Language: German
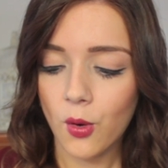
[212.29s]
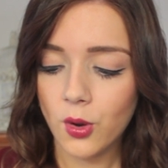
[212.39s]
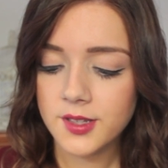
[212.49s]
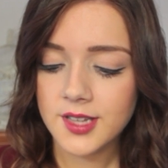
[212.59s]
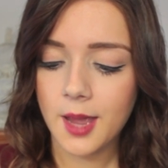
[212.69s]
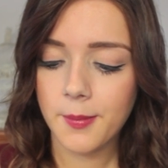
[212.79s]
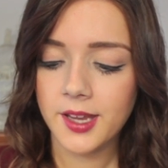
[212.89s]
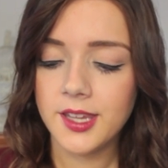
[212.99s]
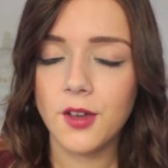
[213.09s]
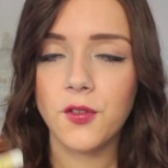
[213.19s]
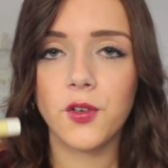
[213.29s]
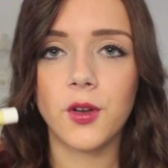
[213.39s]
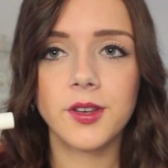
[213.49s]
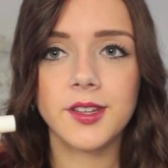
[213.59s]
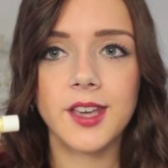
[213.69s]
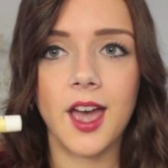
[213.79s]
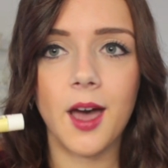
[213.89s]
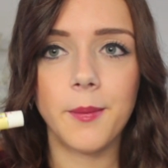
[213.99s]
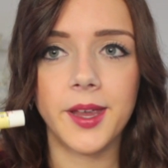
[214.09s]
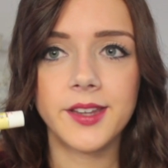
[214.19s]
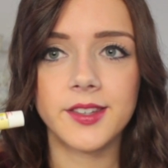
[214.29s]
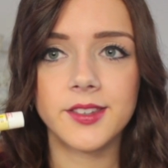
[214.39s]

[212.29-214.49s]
Und einmal hier von Carmex,